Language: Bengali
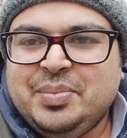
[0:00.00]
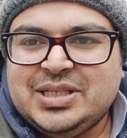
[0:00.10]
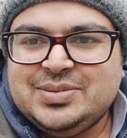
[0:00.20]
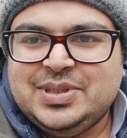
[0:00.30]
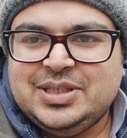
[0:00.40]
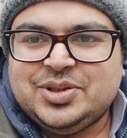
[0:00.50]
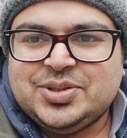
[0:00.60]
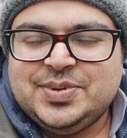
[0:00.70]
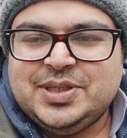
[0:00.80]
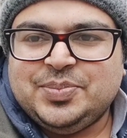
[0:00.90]
পাঁচ মিনিট
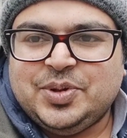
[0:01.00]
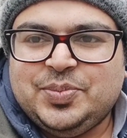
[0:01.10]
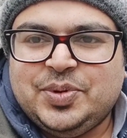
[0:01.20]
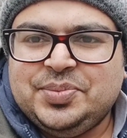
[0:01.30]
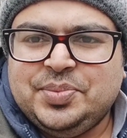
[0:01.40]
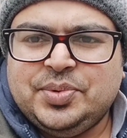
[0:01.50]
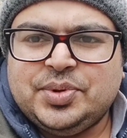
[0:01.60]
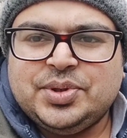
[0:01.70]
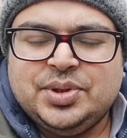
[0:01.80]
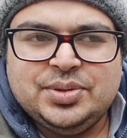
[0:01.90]
দশ মিনিট পর পরই পুরো
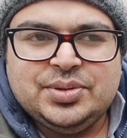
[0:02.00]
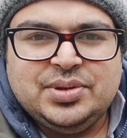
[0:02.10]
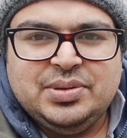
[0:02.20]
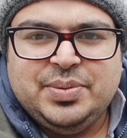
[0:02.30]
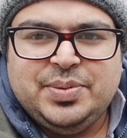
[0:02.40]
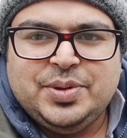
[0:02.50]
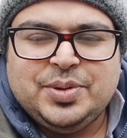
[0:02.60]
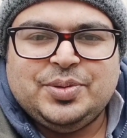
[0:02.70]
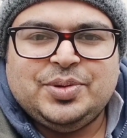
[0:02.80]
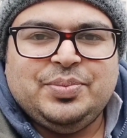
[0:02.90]
শহর জুড়ে বিভিন্ন
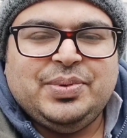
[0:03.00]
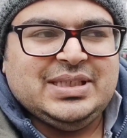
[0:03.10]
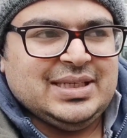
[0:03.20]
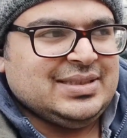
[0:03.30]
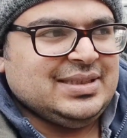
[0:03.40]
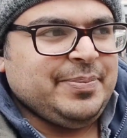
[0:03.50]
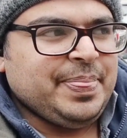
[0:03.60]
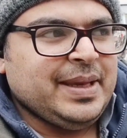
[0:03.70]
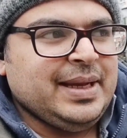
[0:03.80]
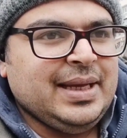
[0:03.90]
গন্তব্যে যাচ্ছে
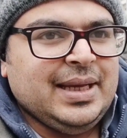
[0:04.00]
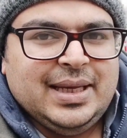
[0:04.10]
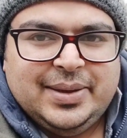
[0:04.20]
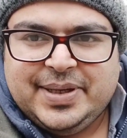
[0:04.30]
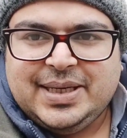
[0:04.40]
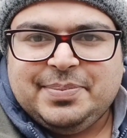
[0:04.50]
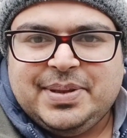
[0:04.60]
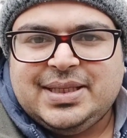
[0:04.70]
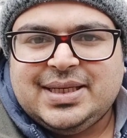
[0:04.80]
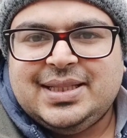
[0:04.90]
এবারে
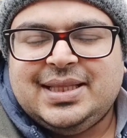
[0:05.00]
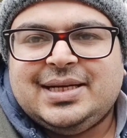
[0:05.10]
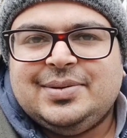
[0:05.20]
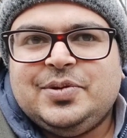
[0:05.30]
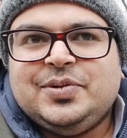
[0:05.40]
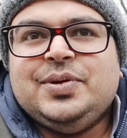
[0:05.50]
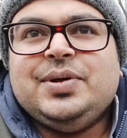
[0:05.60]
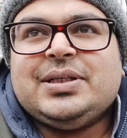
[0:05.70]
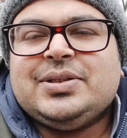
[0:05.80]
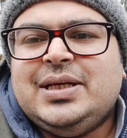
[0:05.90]
আপনাদেরকে দেখাবো
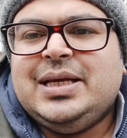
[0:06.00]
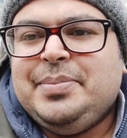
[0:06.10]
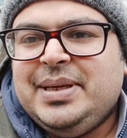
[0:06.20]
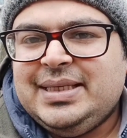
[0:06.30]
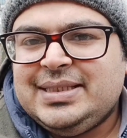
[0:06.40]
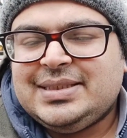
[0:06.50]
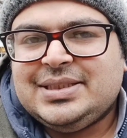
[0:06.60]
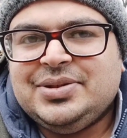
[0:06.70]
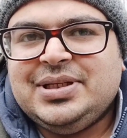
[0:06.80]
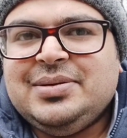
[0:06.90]
আসলে এই মেইন
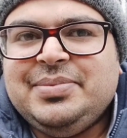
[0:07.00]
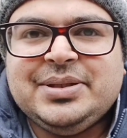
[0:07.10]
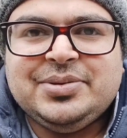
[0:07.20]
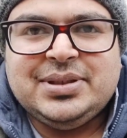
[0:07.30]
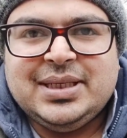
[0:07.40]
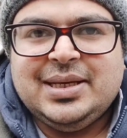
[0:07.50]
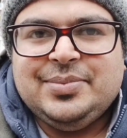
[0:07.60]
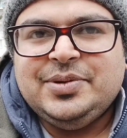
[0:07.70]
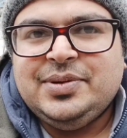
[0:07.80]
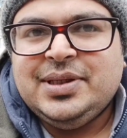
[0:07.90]
স্টেশনের ভেতরটা
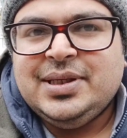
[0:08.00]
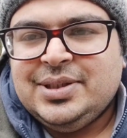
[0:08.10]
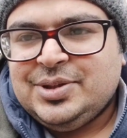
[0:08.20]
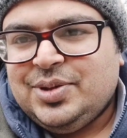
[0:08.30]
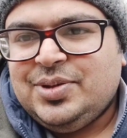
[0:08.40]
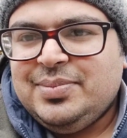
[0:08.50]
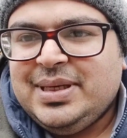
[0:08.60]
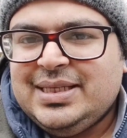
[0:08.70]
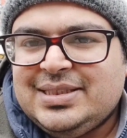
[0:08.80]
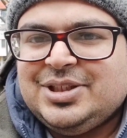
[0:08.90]
কেমন চলুন
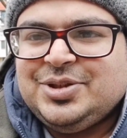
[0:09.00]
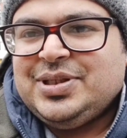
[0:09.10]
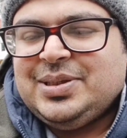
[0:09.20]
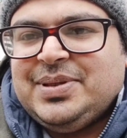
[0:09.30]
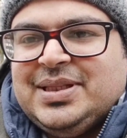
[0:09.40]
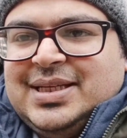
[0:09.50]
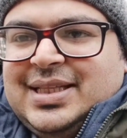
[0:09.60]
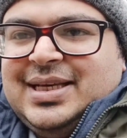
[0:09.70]
মেইন স্টেশনটা আপনাদেরকে